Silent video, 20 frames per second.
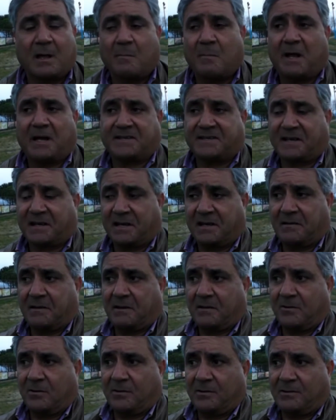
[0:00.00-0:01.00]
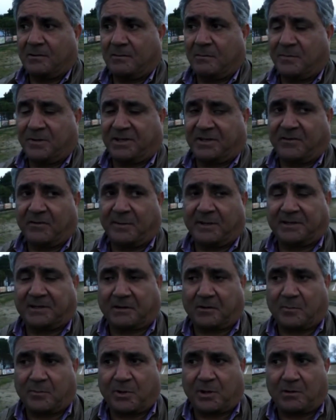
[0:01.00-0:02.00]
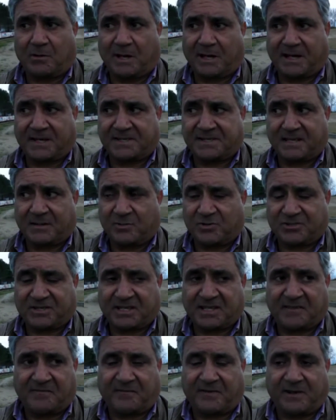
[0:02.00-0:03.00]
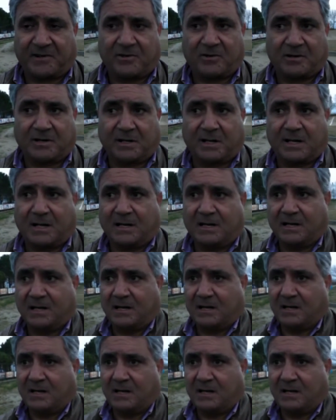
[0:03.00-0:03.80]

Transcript: Ma il, obiettivamente Colombiolo non è che si è dimostrato inferiore al,